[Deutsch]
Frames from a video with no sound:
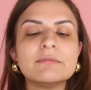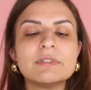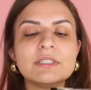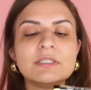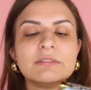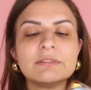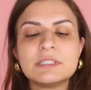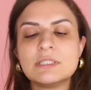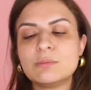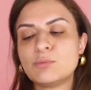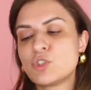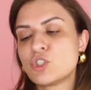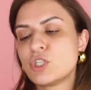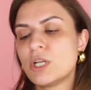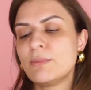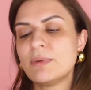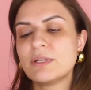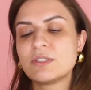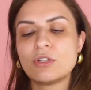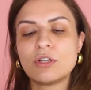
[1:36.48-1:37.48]
Weißt du was, ich
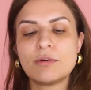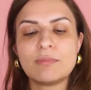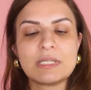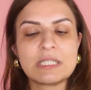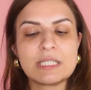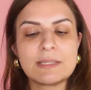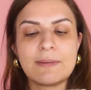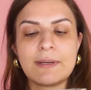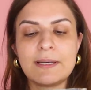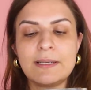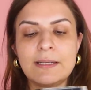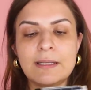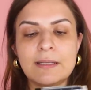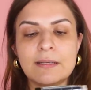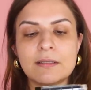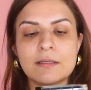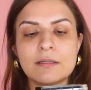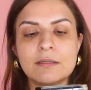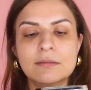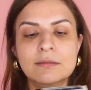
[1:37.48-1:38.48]
bestelle mir jetzt nochmal zwei
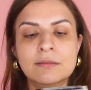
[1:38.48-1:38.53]
nach.